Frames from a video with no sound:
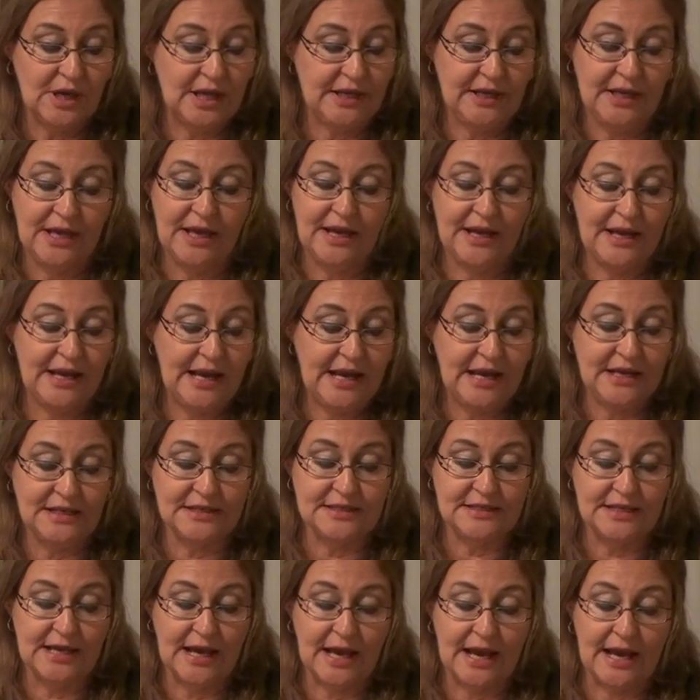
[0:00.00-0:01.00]
la
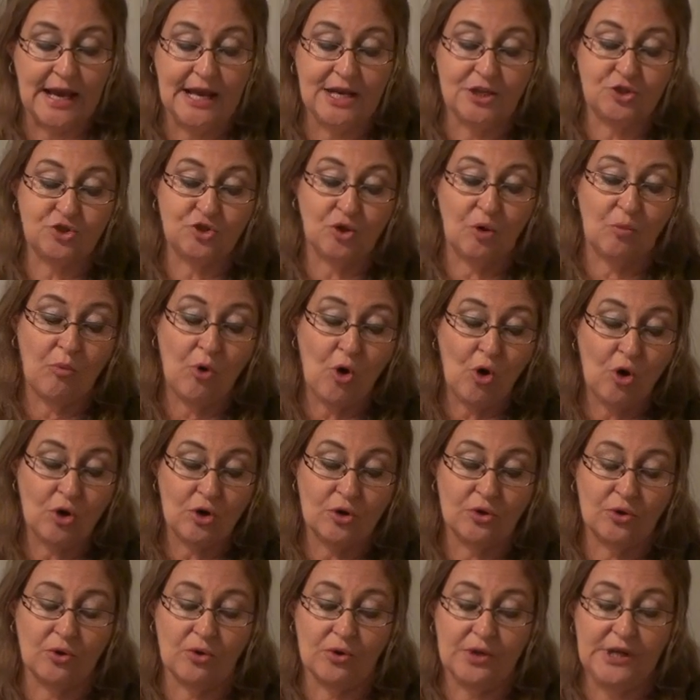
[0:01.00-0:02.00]
injerencia, el
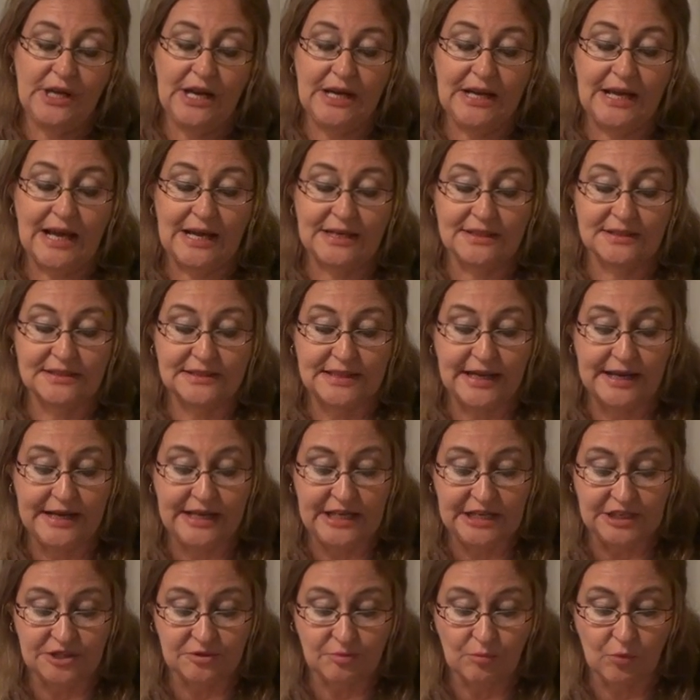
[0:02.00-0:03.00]
soborno y el
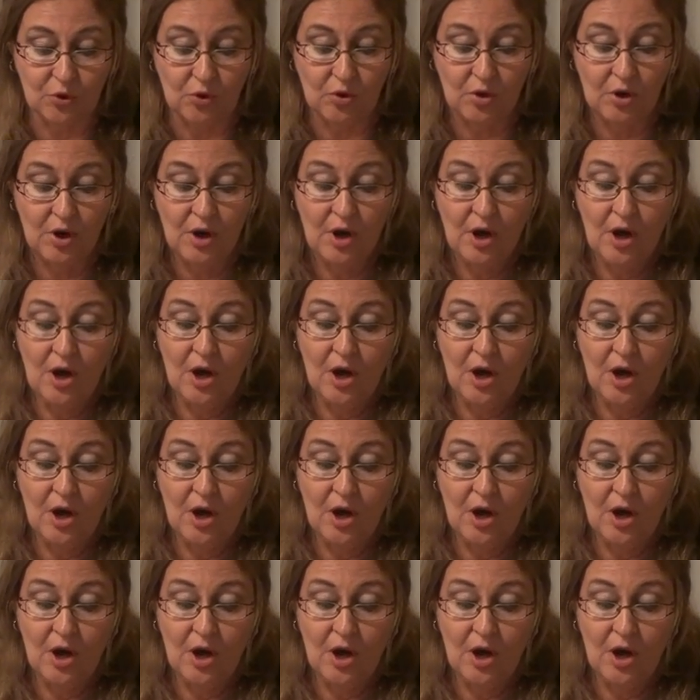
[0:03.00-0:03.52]
gangsterismo,